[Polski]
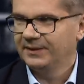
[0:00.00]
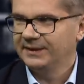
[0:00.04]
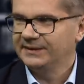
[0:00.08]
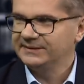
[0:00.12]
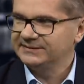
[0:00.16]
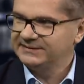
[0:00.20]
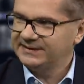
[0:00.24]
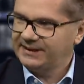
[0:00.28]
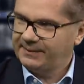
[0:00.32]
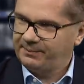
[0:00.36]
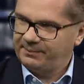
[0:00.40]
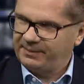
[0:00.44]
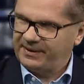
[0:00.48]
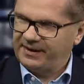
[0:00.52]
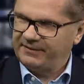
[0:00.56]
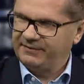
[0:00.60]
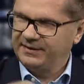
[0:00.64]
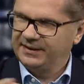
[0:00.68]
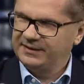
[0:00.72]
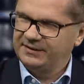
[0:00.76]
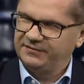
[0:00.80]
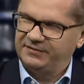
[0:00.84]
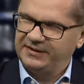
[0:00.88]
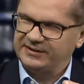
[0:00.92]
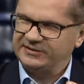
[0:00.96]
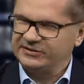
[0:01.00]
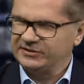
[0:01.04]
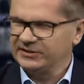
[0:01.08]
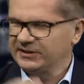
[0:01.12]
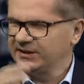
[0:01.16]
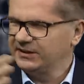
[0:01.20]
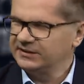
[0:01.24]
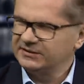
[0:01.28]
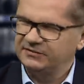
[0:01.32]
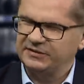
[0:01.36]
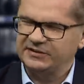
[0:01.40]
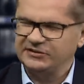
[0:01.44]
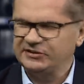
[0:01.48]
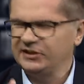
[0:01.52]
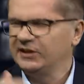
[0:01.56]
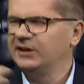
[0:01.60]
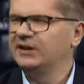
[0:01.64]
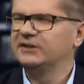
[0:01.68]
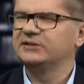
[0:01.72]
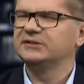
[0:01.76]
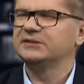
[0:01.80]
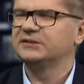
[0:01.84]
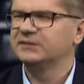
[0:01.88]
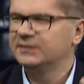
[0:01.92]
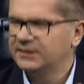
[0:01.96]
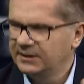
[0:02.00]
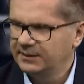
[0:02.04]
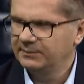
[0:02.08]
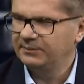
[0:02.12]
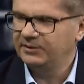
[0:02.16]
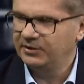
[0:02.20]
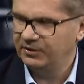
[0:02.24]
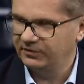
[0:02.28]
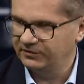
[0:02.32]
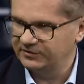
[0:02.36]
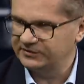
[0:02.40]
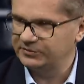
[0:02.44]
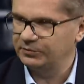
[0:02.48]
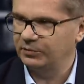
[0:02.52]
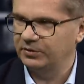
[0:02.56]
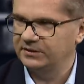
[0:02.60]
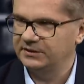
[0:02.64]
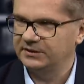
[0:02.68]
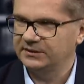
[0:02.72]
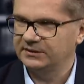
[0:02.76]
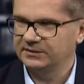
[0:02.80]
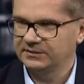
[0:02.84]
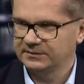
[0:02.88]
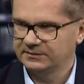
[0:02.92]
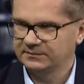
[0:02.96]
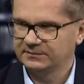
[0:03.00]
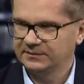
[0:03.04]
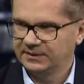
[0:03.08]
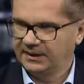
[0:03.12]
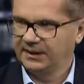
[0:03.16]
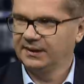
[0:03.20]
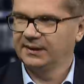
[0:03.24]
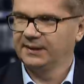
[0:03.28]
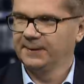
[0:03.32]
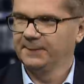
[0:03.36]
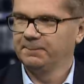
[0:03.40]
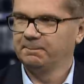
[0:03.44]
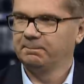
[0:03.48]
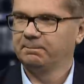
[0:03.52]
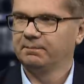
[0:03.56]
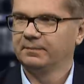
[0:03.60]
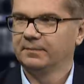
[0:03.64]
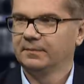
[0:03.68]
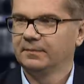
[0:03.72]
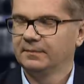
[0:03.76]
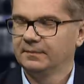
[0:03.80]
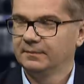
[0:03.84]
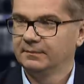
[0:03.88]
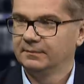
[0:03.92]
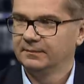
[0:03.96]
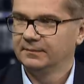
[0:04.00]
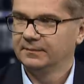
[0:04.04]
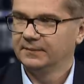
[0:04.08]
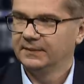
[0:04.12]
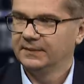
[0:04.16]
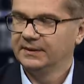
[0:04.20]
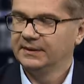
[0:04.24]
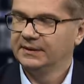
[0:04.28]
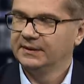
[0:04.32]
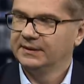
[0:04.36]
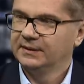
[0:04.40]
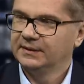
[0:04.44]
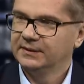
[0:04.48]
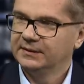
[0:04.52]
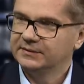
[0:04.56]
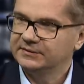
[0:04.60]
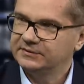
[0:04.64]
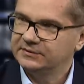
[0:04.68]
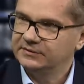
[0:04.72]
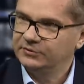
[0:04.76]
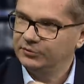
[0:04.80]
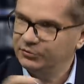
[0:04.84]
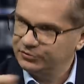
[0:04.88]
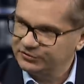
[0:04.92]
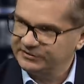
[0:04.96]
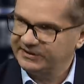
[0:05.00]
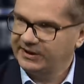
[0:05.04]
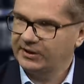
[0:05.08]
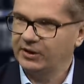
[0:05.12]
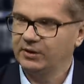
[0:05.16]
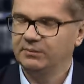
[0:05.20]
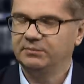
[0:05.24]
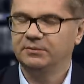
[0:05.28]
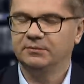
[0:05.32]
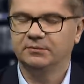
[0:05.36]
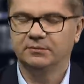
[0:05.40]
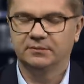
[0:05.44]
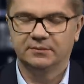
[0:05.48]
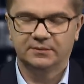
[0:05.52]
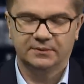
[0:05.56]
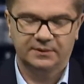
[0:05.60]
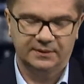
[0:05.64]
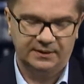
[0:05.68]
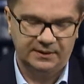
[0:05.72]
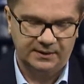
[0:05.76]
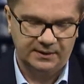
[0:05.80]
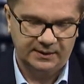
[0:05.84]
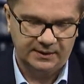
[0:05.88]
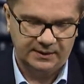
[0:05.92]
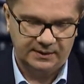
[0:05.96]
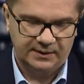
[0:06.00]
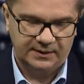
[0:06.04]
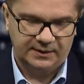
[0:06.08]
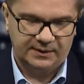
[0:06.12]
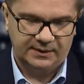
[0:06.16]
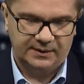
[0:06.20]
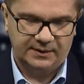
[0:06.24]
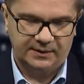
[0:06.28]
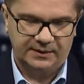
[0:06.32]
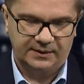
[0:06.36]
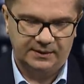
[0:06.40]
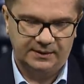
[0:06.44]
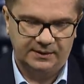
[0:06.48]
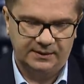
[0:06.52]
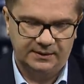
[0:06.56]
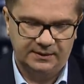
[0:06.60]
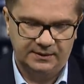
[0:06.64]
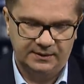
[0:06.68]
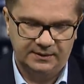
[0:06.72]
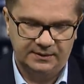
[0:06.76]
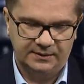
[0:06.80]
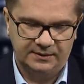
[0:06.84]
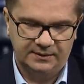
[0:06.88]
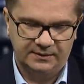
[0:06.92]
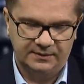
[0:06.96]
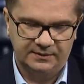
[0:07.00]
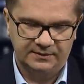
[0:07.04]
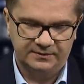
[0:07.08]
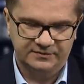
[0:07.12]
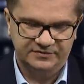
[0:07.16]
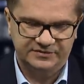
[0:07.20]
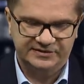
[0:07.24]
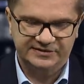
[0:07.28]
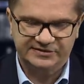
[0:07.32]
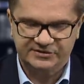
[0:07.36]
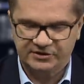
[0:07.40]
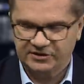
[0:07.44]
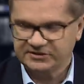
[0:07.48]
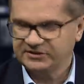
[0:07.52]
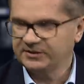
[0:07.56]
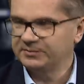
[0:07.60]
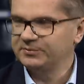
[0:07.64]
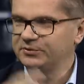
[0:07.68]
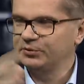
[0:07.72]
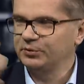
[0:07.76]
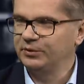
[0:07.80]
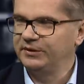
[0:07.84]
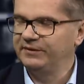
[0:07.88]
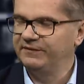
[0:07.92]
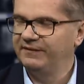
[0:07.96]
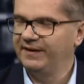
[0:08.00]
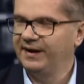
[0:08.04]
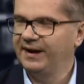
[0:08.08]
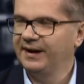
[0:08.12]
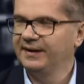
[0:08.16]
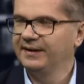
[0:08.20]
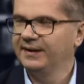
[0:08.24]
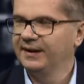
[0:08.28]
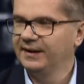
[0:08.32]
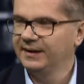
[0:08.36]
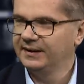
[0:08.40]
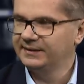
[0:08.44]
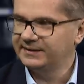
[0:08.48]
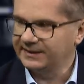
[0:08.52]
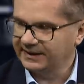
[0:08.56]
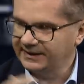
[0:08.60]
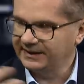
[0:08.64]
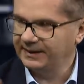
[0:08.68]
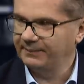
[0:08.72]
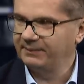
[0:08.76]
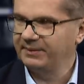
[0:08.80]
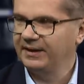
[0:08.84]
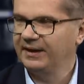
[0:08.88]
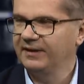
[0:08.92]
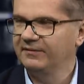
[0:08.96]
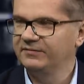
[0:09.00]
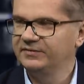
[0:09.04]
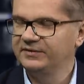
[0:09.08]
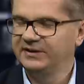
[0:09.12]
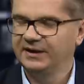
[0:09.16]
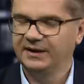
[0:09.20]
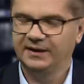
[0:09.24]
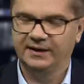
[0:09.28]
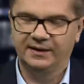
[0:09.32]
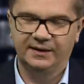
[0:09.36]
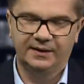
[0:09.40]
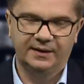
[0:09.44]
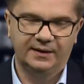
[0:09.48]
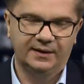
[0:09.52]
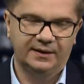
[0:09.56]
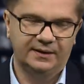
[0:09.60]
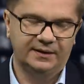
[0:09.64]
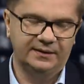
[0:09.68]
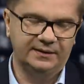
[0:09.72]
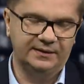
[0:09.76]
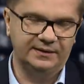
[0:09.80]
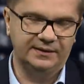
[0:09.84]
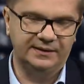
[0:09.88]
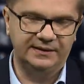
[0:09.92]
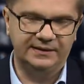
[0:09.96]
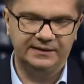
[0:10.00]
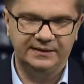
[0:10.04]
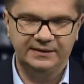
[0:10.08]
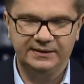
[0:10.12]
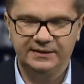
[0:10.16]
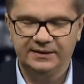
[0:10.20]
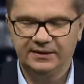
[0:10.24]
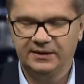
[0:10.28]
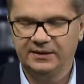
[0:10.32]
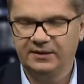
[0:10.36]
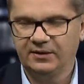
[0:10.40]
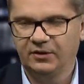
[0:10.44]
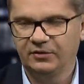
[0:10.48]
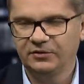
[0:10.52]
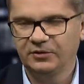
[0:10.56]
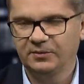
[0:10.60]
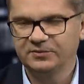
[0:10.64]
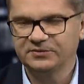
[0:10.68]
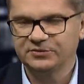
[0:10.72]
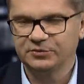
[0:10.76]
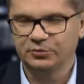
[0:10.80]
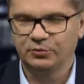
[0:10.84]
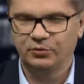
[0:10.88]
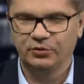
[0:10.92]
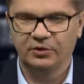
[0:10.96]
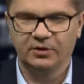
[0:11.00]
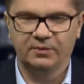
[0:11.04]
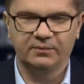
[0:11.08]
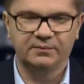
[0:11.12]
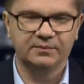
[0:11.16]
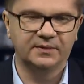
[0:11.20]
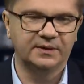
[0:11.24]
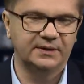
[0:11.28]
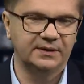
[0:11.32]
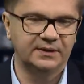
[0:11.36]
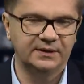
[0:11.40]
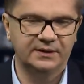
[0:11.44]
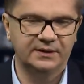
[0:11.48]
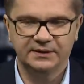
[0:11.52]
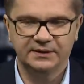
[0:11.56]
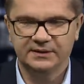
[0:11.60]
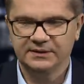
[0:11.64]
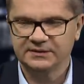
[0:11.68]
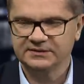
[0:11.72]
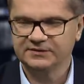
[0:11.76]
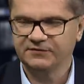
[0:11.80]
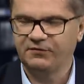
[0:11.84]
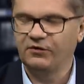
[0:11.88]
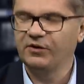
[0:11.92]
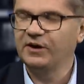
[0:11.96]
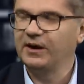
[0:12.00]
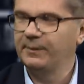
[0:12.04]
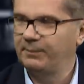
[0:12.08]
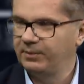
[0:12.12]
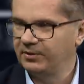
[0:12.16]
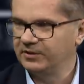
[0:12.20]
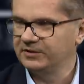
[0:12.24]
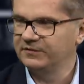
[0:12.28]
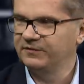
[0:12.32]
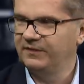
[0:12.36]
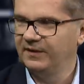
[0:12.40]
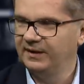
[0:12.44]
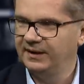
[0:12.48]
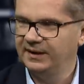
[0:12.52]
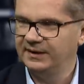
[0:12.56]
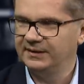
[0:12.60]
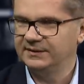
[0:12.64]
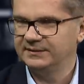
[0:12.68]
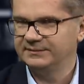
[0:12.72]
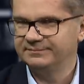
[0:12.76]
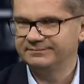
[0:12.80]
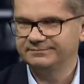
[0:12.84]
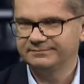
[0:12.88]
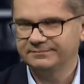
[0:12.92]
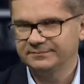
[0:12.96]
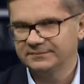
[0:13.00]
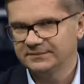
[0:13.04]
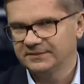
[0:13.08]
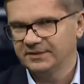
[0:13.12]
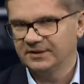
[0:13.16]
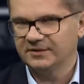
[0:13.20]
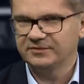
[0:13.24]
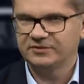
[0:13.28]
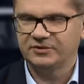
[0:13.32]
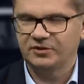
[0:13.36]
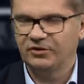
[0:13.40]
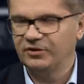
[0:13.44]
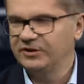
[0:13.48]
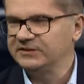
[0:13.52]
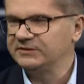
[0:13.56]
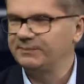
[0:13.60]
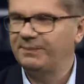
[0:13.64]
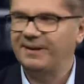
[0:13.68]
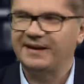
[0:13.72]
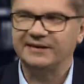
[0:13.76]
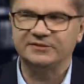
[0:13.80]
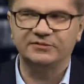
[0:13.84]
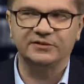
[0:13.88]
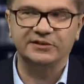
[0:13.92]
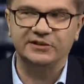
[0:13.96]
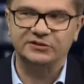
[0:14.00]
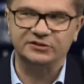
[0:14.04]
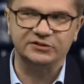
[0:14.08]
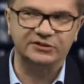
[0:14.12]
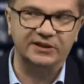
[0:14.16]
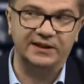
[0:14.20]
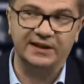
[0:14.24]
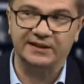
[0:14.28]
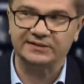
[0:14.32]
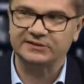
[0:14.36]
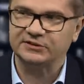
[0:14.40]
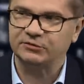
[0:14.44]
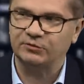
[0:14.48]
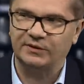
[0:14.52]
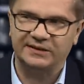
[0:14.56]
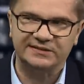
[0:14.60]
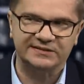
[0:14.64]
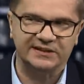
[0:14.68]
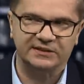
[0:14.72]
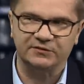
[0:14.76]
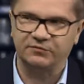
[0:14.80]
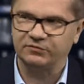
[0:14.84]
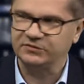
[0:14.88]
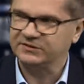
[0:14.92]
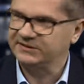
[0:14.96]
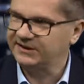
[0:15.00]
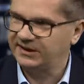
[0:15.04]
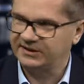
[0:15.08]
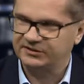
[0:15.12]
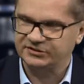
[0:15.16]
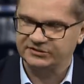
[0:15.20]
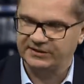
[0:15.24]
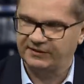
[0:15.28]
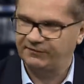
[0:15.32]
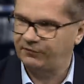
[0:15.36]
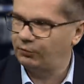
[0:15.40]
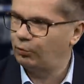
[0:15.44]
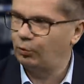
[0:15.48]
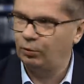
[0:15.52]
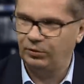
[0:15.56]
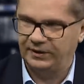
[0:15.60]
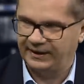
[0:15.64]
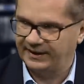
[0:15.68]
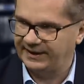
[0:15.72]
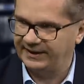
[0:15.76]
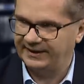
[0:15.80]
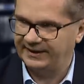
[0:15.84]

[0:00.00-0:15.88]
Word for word: za prawie 200, 200 ileś milionów złotych, tak? No to już zarobił. Już zarobił. E, wszystko jest obsługiwane tak naprawdę i, i, i oni obsługują e, swoje portfele. To, to jest bardzo nieczytelna sytuacja dwuznaczna. W ogóle